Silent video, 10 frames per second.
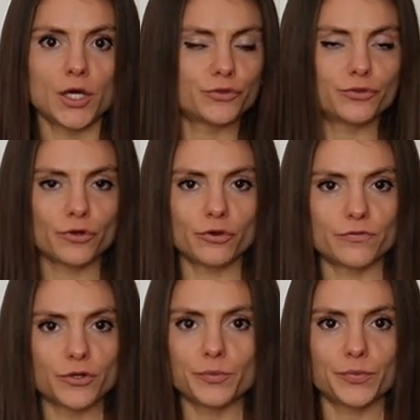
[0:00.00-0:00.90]
non lo
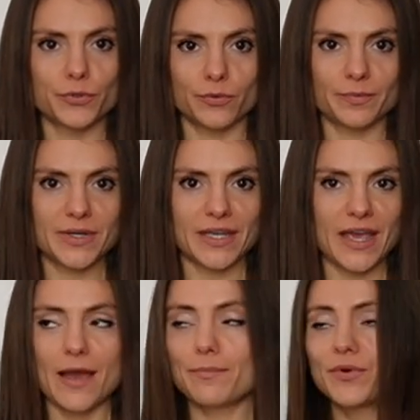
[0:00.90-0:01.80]
farò più
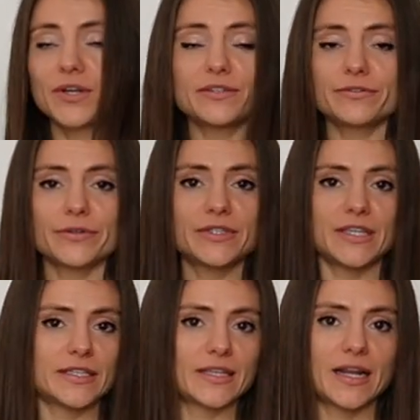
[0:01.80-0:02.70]
perché poi rischio
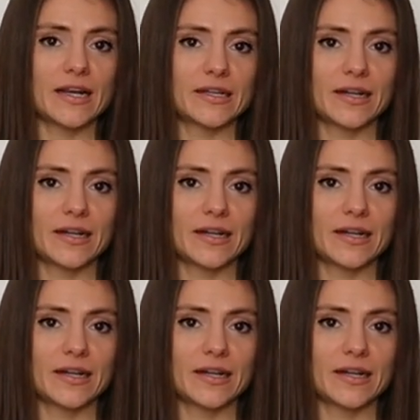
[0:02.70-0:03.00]
di tenerli